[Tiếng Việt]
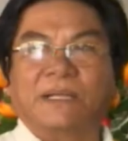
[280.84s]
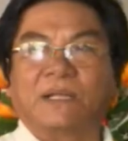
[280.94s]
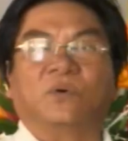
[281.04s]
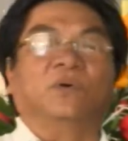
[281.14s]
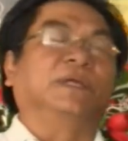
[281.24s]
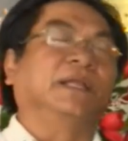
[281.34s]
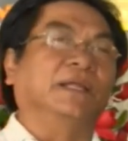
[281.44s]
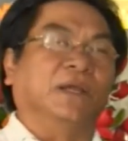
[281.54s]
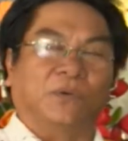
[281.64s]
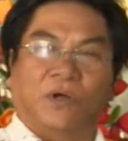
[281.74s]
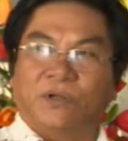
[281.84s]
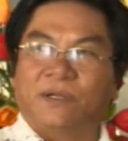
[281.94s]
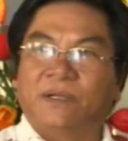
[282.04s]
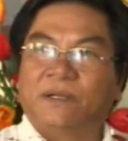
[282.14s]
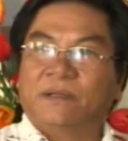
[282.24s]
thân tôi thì đi nhiều rồi,
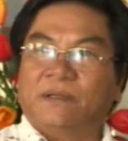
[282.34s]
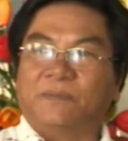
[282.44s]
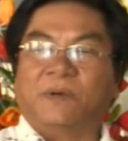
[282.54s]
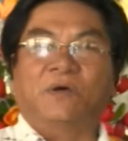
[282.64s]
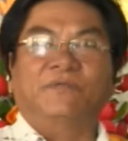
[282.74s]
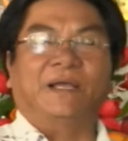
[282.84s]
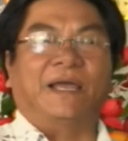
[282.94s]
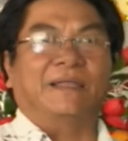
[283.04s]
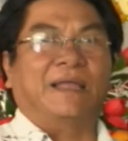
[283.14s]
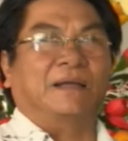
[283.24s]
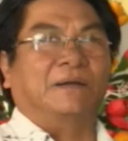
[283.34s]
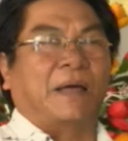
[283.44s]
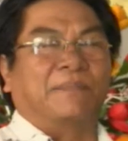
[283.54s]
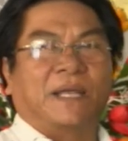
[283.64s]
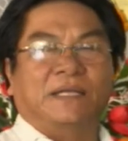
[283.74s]
nhưng mà đối với nghệ nhân
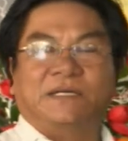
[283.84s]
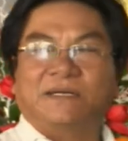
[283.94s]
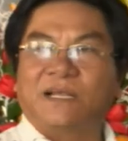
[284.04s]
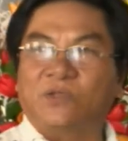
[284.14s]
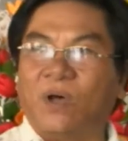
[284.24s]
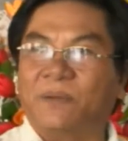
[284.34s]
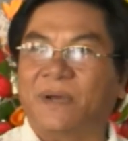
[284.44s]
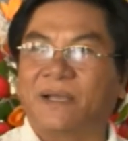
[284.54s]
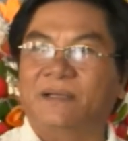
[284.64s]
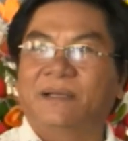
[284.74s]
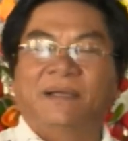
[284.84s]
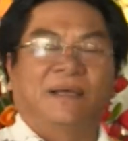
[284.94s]
cảm thấy rất rất thoải mái.